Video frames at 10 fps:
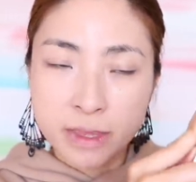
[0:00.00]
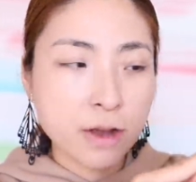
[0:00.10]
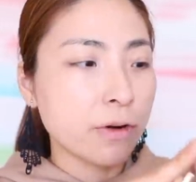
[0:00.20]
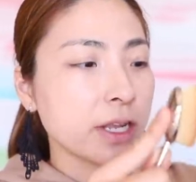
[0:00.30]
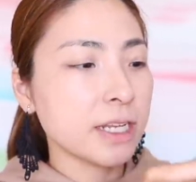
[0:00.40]

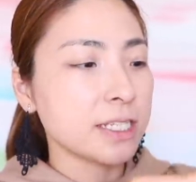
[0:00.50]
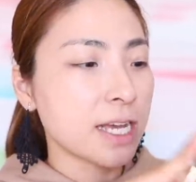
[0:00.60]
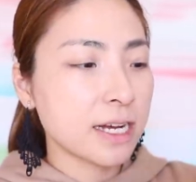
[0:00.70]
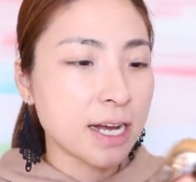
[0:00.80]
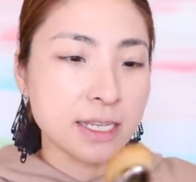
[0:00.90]
でこれで
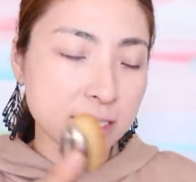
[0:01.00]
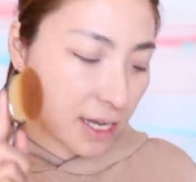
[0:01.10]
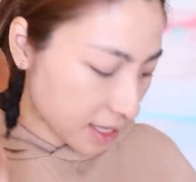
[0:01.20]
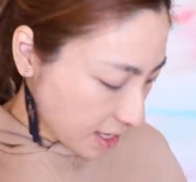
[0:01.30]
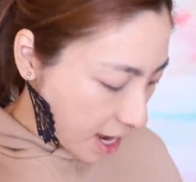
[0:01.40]
23回
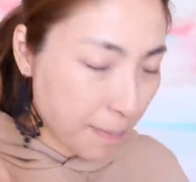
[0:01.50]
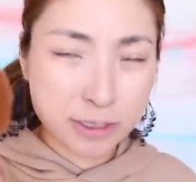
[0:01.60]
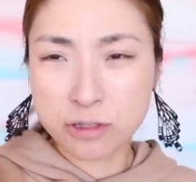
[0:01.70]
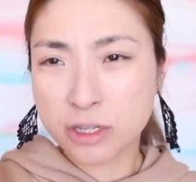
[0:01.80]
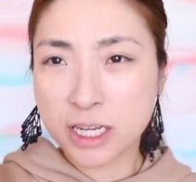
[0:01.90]
使ってやっ
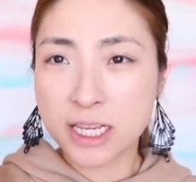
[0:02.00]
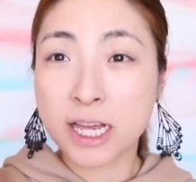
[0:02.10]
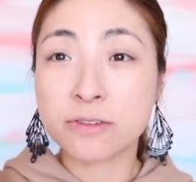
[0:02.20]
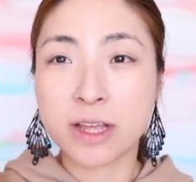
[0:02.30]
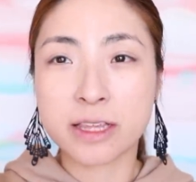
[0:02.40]
ぱちょっと気に
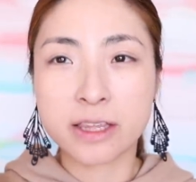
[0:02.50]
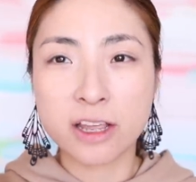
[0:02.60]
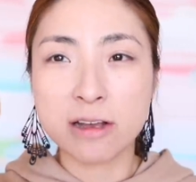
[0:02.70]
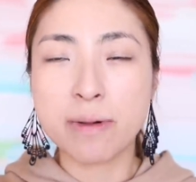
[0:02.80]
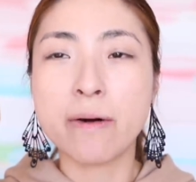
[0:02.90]
なるなっ
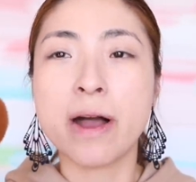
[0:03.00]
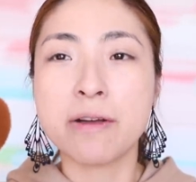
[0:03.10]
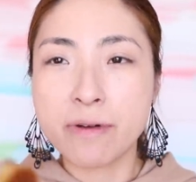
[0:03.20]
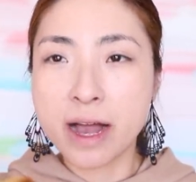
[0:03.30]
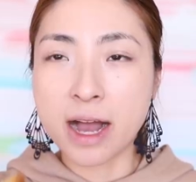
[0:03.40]
ていう場
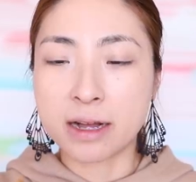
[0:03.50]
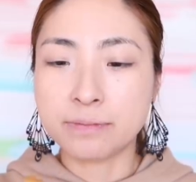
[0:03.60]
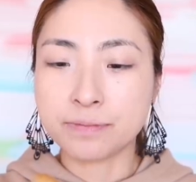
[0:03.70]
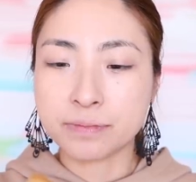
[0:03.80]
合は